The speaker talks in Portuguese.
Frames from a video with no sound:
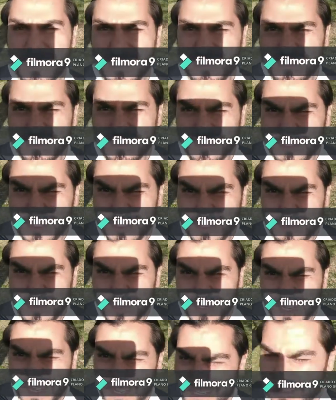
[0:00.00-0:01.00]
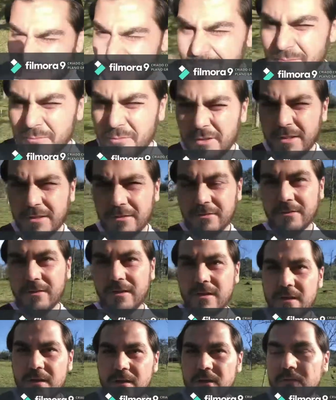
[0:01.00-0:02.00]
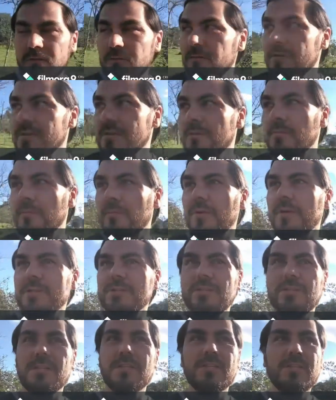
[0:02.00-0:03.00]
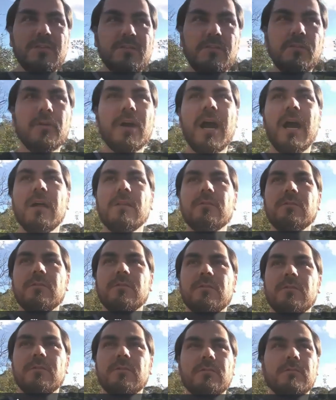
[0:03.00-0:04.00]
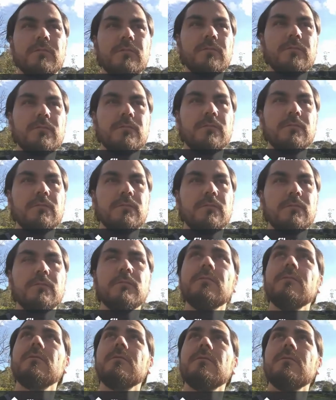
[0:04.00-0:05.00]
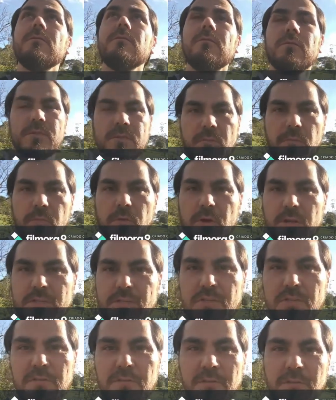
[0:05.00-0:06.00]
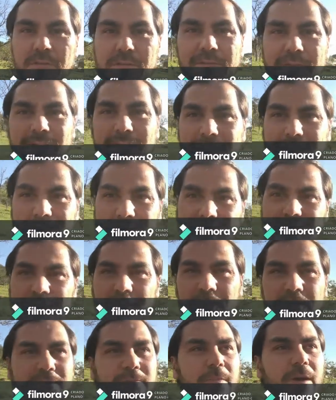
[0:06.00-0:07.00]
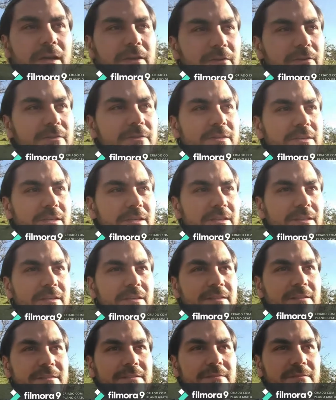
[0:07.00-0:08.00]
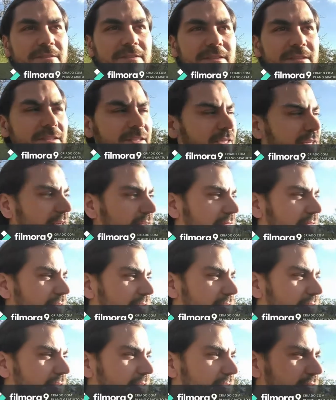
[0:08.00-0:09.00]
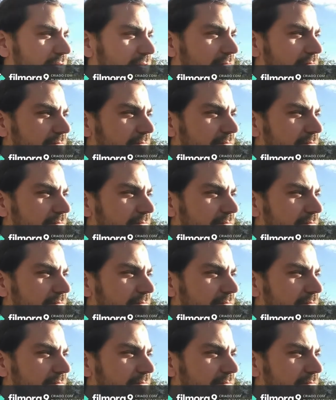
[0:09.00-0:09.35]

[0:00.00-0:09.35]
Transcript: aí, ó, o celular na minha cara. Bonito. Você pode divulgá-lo. Você pode. Tem uns barulhos aqui, né? Estranho isso, gente.